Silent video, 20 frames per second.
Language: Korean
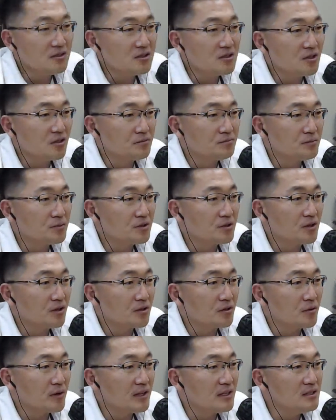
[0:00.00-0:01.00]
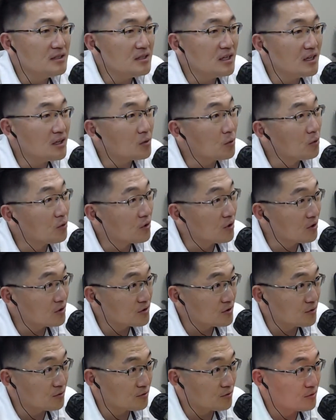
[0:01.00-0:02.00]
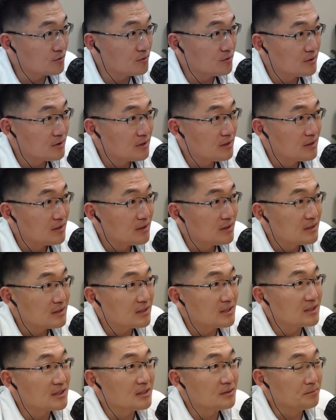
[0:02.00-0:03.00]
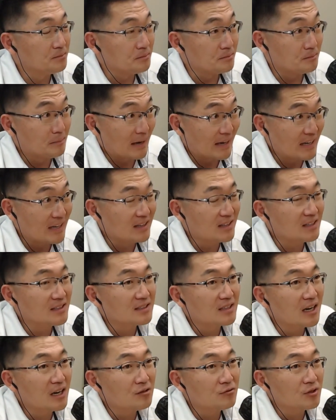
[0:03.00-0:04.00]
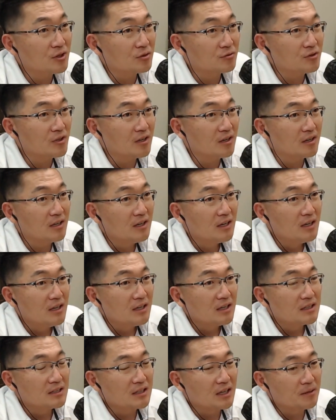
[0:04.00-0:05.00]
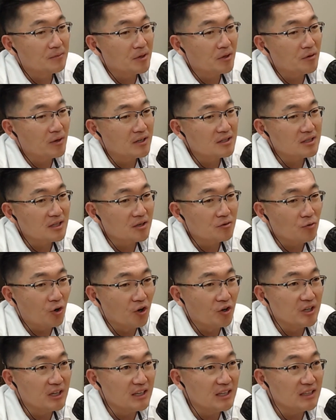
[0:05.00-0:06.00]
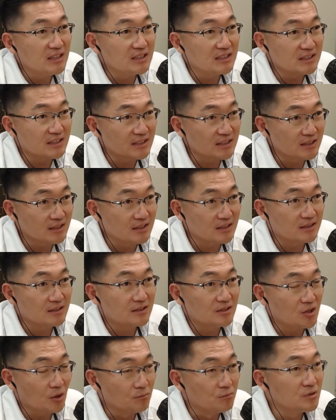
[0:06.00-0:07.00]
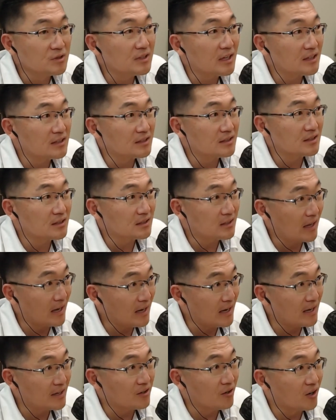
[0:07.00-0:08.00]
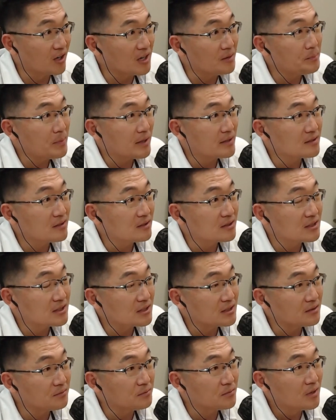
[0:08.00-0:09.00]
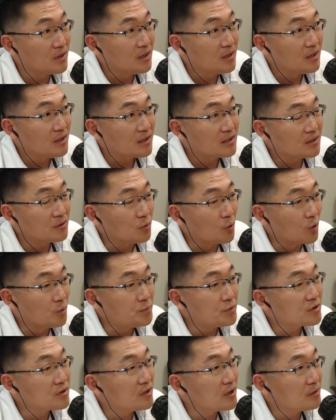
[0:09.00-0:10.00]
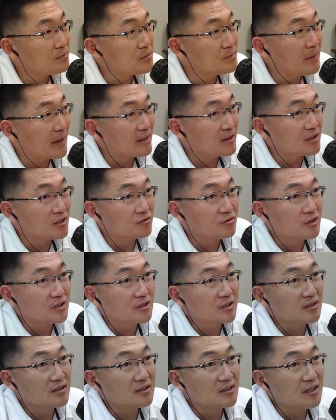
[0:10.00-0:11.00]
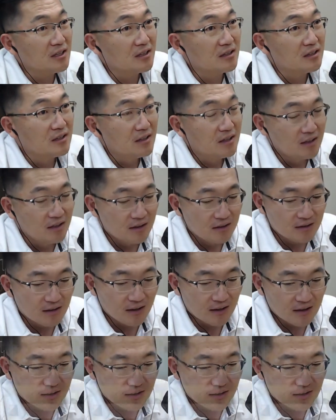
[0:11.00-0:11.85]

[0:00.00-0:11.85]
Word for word: 전부터 굉장히 공격적으로 아, 음. 지금 마케팅을. 하고 있고요. 그 다음에 굉장히 권위 있는 그 전문가들을 다 영입해서 지금 그 골프 클럽을 만들고 있거든요. 네. 네.